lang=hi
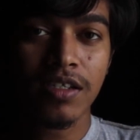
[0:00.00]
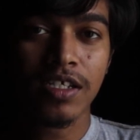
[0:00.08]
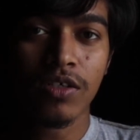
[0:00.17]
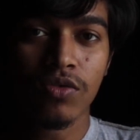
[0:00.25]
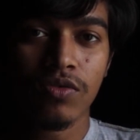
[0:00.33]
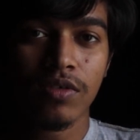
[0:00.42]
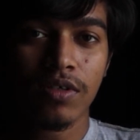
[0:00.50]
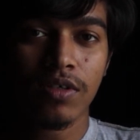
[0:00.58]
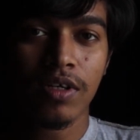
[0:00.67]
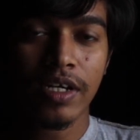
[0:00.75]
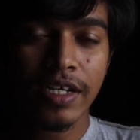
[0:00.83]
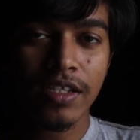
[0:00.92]
करते रहो
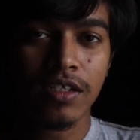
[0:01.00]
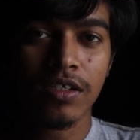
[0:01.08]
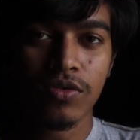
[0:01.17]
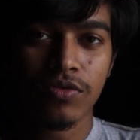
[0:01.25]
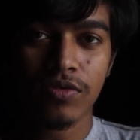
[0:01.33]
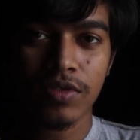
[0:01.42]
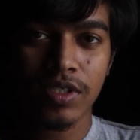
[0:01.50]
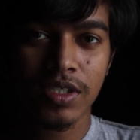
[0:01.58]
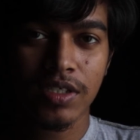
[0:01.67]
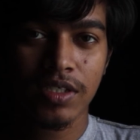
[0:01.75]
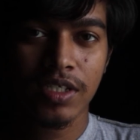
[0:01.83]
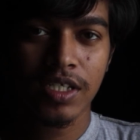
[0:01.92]
लिखते रहो
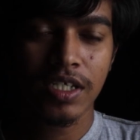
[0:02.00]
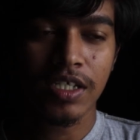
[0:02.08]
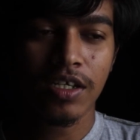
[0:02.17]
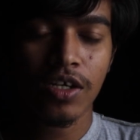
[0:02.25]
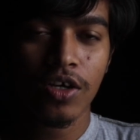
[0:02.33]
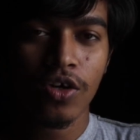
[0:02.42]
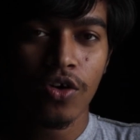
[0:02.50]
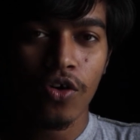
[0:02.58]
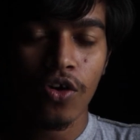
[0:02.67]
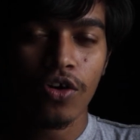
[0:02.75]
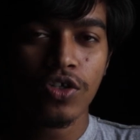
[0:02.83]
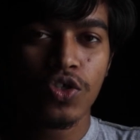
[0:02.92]
ठीक है
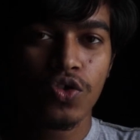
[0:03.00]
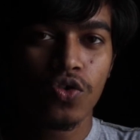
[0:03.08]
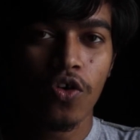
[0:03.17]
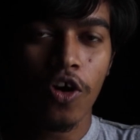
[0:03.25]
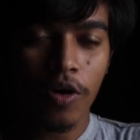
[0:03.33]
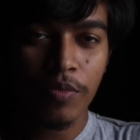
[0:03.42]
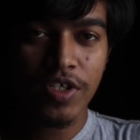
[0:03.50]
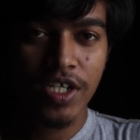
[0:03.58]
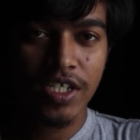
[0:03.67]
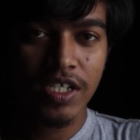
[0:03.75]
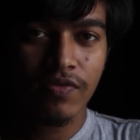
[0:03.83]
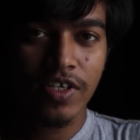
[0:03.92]
और जो
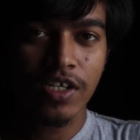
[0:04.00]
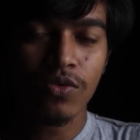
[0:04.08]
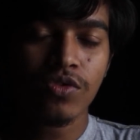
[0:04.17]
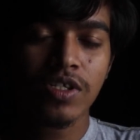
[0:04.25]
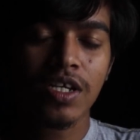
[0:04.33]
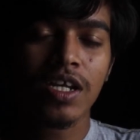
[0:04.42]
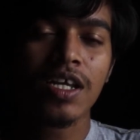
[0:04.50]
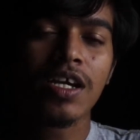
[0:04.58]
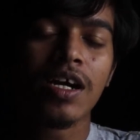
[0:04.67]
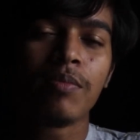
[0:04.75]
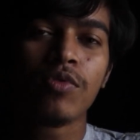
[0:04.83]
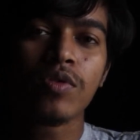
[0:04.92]
ऑब्जेक्टिव है उसके
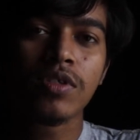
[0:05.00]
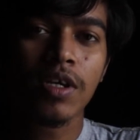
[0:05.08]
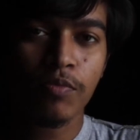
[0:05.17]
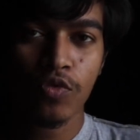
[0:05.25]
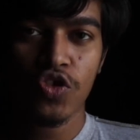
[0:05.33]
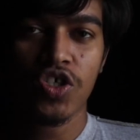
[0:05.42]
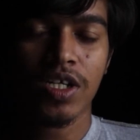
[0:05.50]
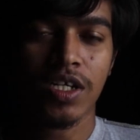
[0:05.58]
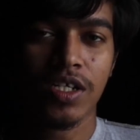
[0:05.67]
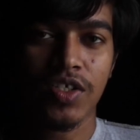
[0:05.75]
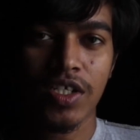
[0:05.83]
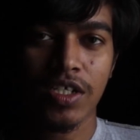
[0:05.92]
लिए आपको सब कुछ
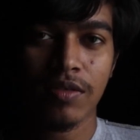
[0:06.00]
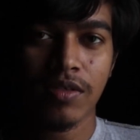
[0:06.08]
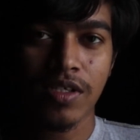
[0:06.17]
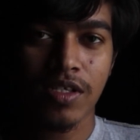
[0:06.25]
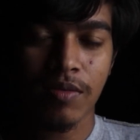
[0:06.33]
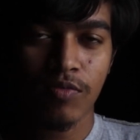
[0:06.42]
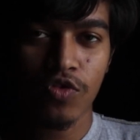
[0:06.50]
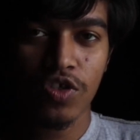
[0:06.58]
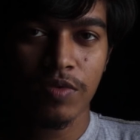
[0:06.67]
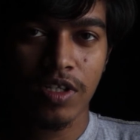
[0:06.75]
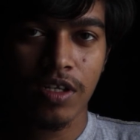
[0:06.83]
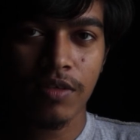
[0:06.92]
जानना चाहिए सब
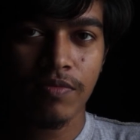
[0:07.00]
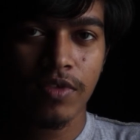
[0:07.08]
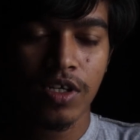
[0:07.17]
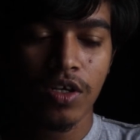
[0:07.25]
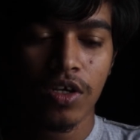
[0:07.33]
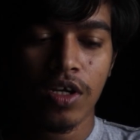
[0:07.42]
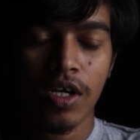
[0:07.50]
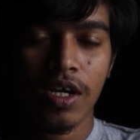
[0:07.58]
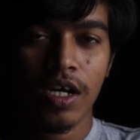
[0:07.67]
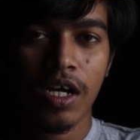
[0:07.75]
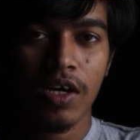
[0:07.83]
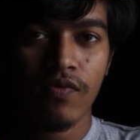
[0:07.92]
कुछ मतलब
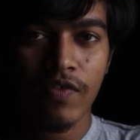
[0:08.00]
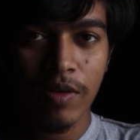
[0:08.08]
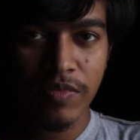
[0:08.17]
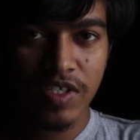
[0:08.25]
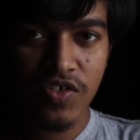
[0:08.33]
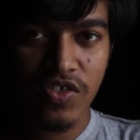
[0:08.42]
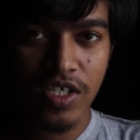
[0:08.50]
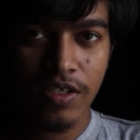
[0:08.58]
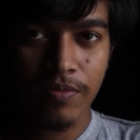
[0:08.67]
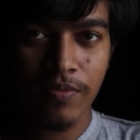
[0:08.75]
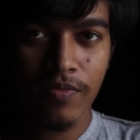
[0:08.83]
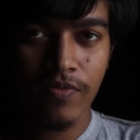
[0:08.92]
फिल्म हिस्ट्री
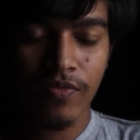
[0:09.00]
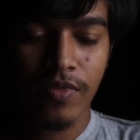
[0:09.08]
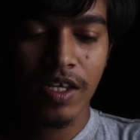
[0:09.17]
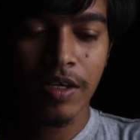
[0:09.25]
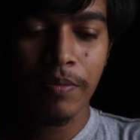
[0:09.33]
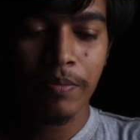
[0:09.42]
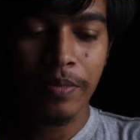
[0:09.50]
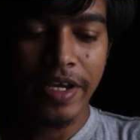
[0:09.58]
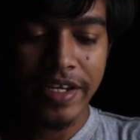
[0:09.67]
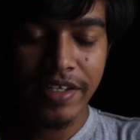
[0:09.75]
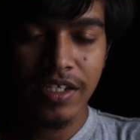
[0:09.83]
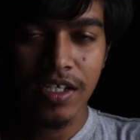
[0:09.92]

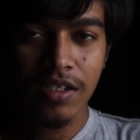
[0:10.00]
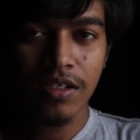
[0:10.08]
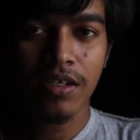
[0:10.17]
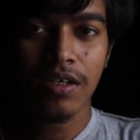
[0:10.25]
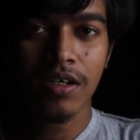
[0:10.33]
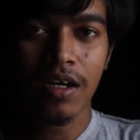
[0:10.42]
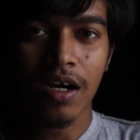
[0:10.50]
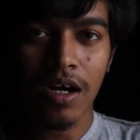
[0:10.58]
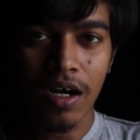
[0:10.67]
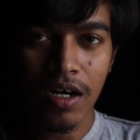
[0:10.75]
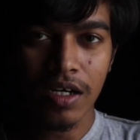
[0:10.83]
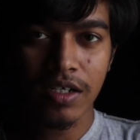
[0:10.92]
पेंटिंग
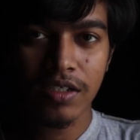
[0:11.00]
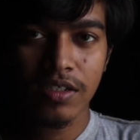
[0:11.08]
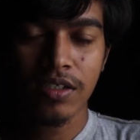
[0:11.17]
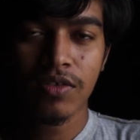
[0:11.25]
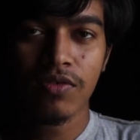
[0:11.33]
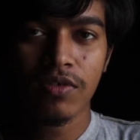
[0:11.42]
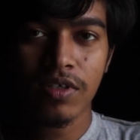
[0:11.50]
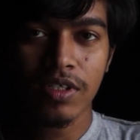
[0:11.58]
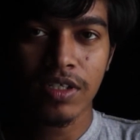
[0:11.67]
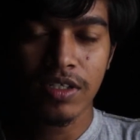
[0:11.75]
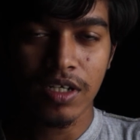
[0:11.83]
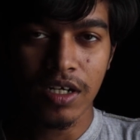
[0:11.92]
आर्ट
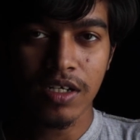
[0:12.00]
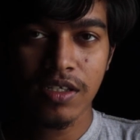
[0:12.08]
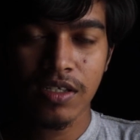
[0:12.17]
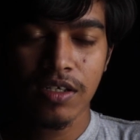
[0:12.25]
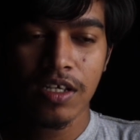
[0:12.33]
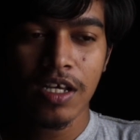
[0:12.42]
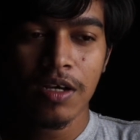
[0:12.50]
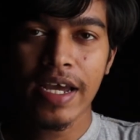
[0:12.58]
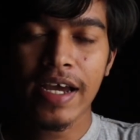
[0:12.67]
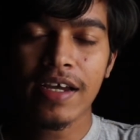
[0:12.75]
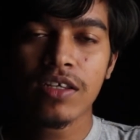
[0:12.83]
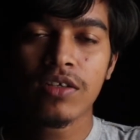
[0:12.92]
डांस
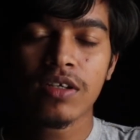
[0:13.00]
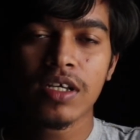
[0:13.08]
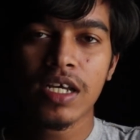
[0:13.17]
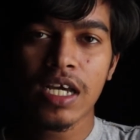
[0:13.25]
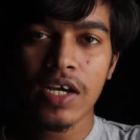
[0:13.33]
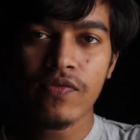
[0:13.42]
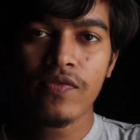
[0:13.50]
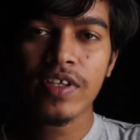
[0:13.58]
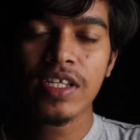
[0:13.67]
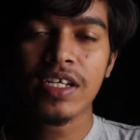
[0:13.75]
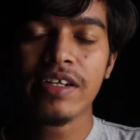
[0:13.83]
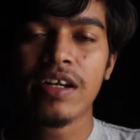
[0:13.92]
एंड
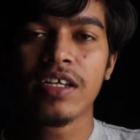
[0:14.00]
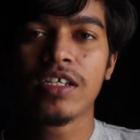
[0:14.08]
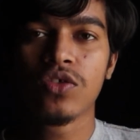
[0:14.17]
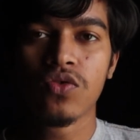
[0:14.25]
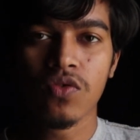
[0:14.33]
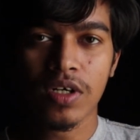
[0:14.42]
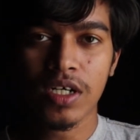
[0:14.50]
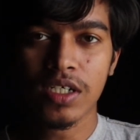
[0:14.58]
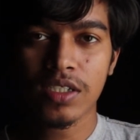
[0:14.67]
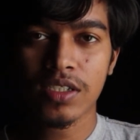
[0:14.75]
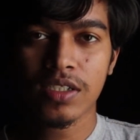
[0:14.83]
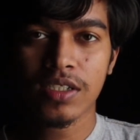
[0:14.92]
एवरीथिंग रिलेटेड टू
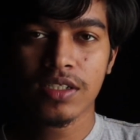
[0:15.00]
आर्ट